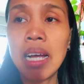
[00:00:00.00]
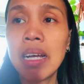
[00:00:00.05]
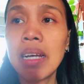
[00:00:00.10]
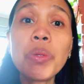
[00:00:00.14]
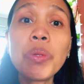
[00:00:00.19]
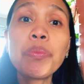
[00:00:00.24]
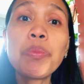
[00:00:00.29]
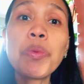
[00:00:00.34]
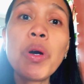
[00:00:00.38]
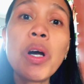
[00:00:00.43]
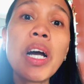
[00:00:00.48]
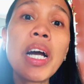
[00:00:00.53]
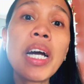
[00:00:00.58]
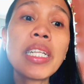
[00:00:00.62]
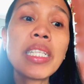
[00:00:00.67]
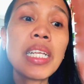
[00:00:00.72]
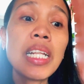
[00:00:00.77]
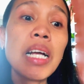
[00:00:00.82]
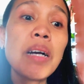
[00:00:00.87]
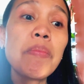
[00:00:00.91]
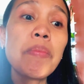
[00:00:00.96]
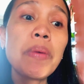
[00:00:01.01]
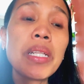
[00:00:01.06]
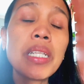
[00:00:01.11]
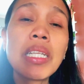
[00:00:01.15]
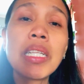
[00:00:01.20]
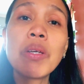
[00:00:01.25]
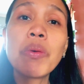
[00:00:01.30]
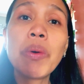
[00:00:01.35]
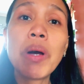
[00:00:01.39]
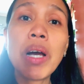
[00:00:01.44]
So yun po ang kanilang
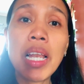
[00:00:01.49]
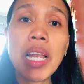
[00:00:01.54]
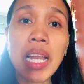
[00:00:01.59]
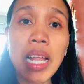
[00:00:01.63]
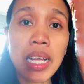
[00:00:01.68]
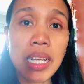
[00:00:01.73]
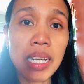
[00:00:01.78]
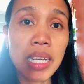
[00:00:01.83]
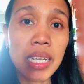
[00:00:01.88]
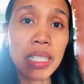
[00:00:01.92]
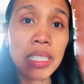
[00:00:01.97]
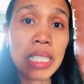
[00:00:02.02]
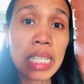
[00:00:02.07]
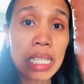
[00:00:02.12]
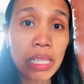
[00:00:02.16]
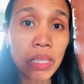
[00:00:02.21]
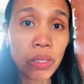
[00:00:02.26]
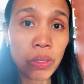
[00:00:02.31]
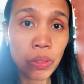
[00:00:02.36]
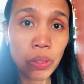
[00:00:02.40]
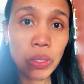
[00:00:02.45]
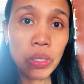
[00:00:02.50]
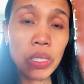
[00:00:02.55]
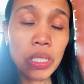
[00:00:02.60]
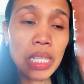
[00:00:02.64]
paniniwala dito